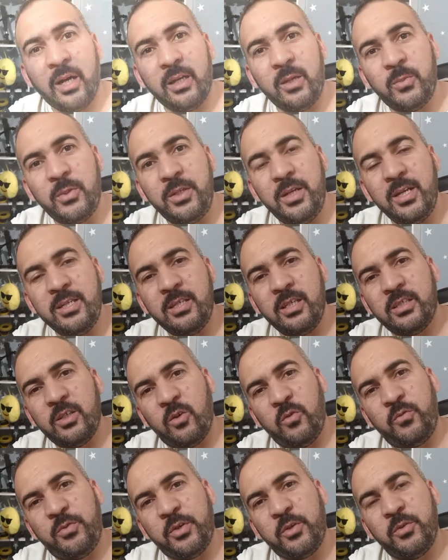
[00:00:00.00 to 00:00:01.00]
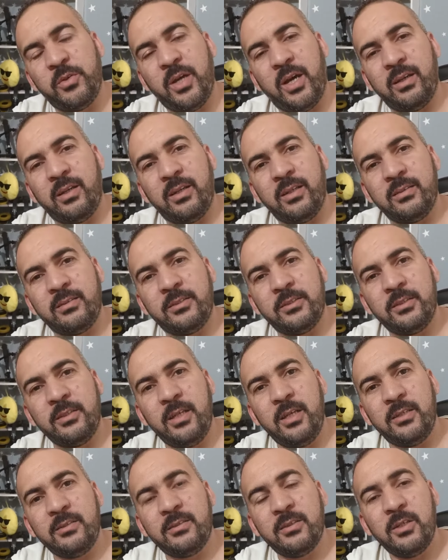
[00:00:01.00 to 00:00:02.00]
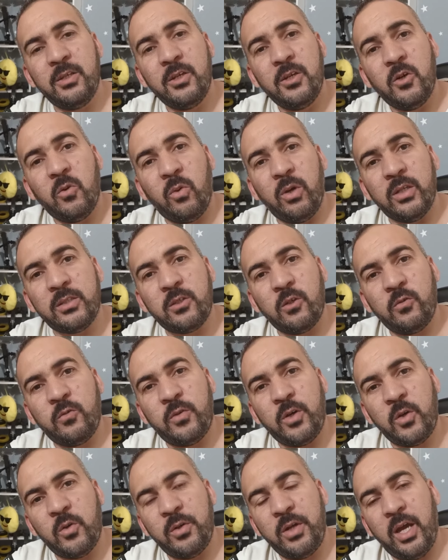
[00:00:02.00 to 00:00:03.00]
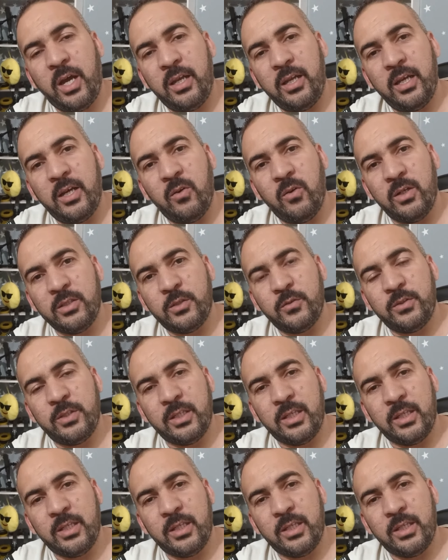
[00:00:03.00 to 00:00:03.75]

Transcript: أغلب الناس يتوفرون على الإنترنت ويتوفرون على هواتف